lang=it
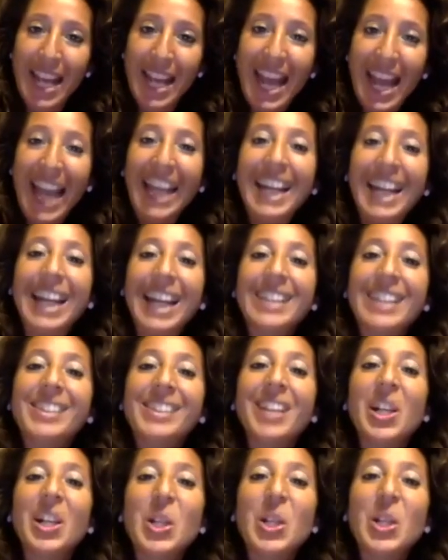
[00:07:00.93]
È
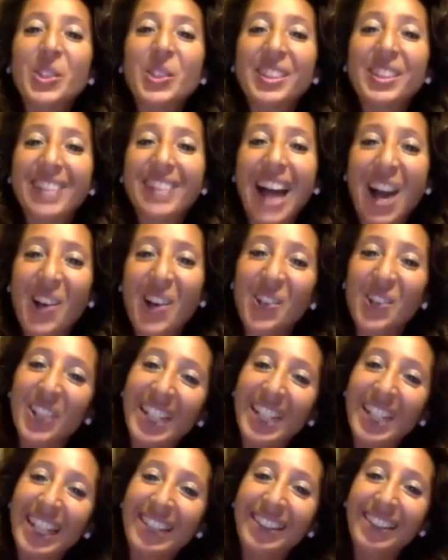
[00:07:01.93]
grazie agli ostacoli
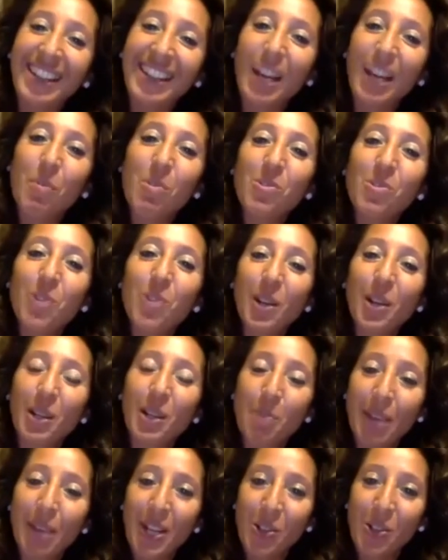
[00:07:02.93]
che tiriamo fuori il
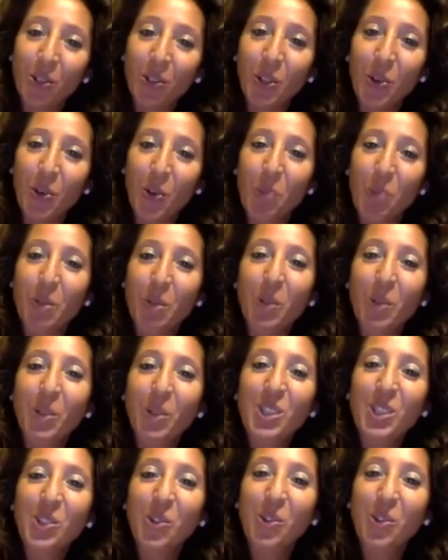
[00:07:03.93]
meglio di noi, per
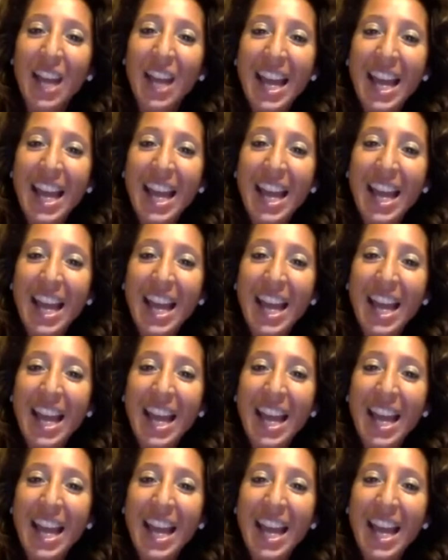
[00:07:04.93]
questo